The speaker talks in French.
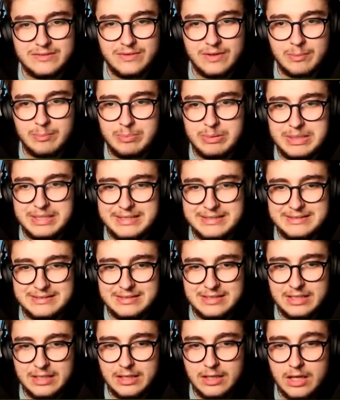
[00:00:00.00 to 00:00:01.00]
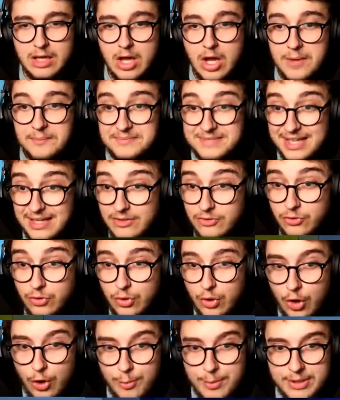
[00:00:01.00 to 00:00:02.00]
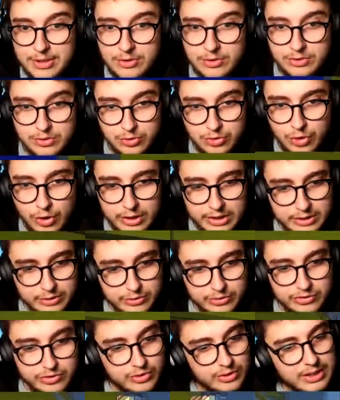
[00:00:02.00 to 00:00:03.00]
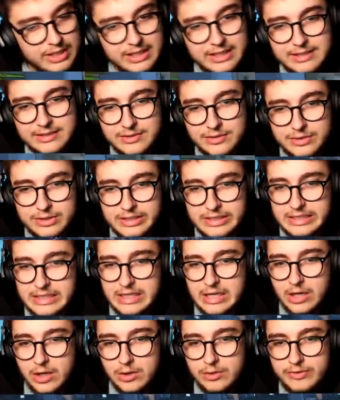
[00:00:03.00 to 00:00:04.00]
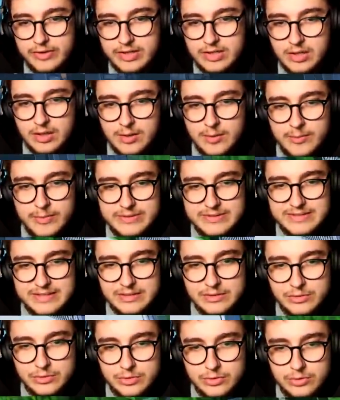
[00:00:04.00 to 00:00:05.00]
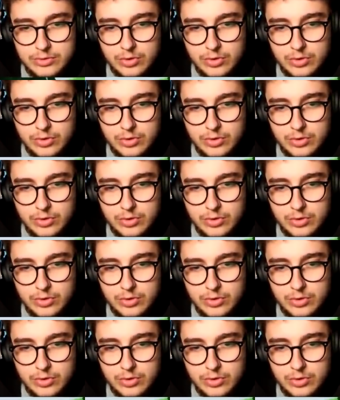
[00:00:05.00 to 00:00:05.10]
se faire plaisir. Peut-être dehors. Mais non, dehors, il y a du soleil. Attendez, on va quand même essayer de,